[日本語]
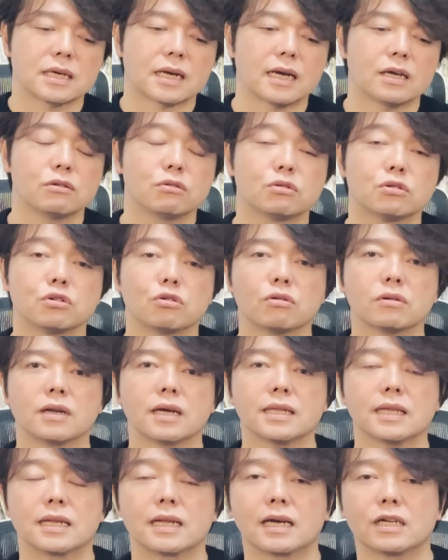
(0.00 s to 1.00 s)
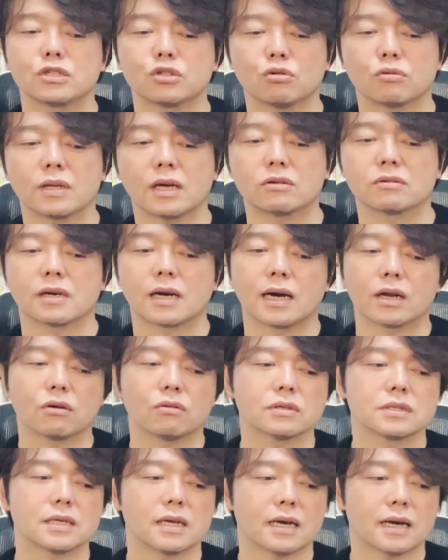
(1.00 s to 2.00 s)
界不良になって難聴になる可
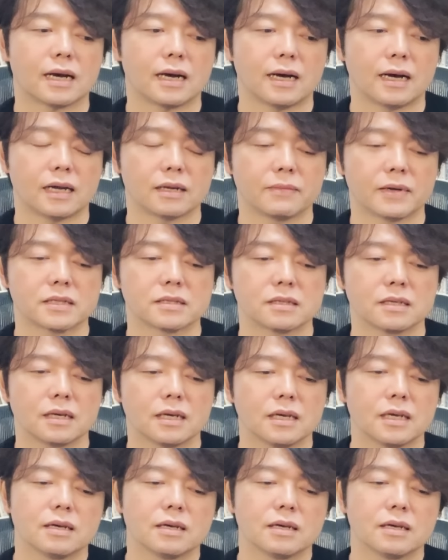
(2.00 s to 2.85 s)
能性があります。